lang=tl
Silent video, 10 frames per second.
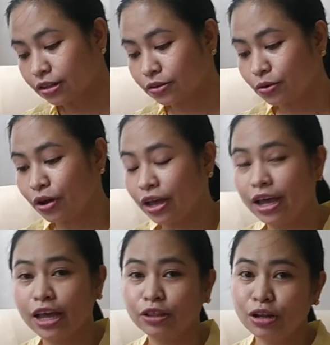So,
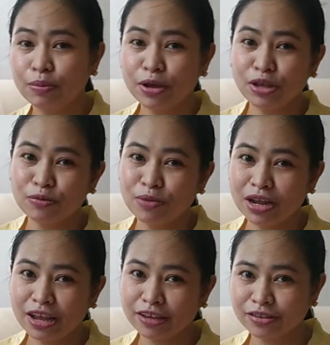eto naman yung
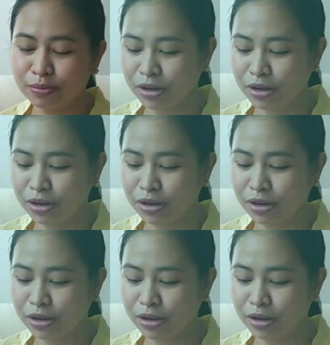mga next na